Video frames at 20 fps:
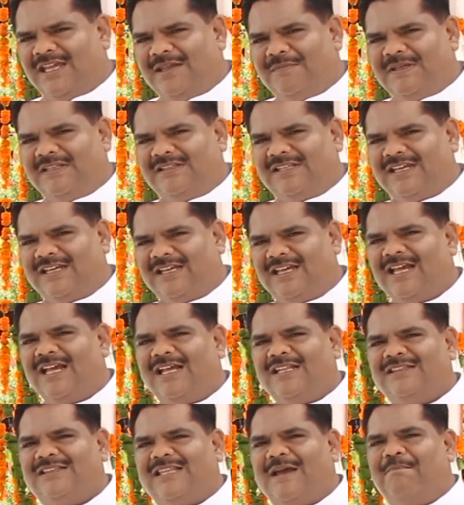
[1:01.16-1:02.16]
भी थी
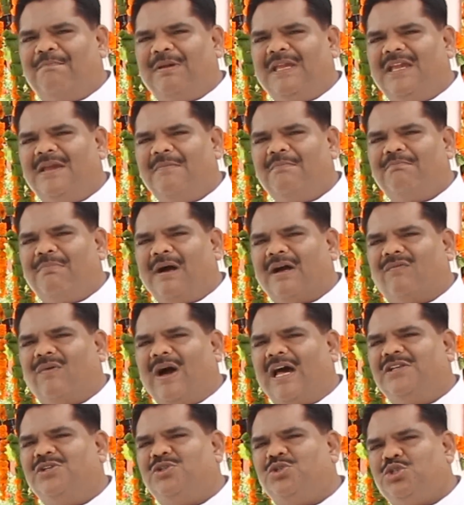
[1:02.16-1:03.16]
तब भी
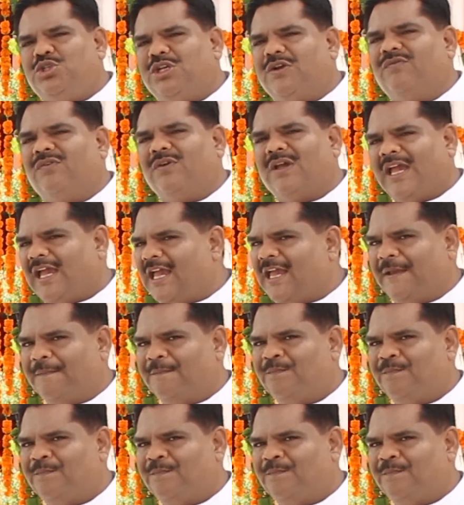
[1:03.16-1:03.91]
भगवान शिव हैं